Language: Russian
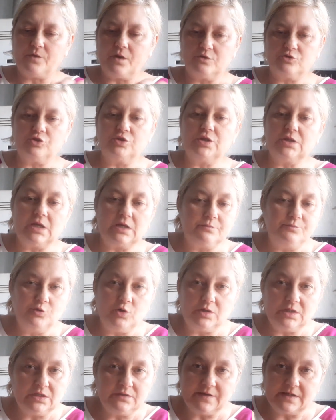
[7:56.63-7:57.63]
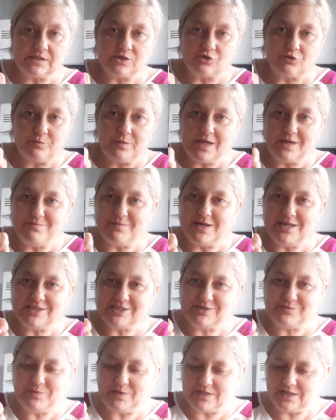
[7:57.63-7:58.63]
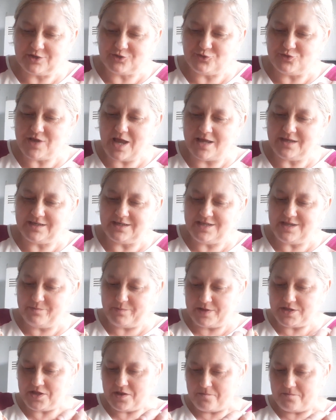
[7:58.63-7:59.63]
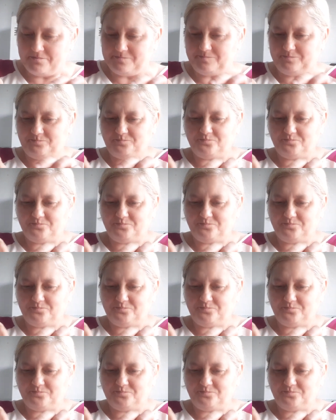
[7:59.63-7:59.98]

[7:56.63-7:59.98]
Что-то так много на 20 рублей моих спинок, что я их не поем.